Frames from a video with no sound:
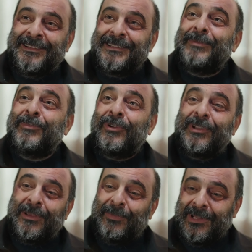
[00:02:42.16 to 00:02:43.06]
sen
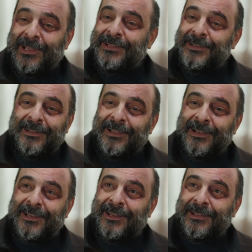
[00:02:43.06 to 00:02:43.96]
böyle tepeden
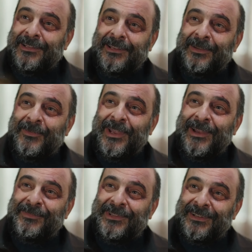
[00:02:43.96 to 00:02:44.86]
tırnağa kendini kime
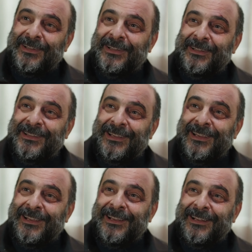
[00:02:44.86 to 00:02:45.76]
yaptırdın?
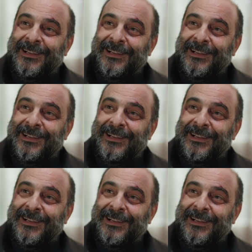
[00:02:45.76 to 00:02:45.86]
Ha,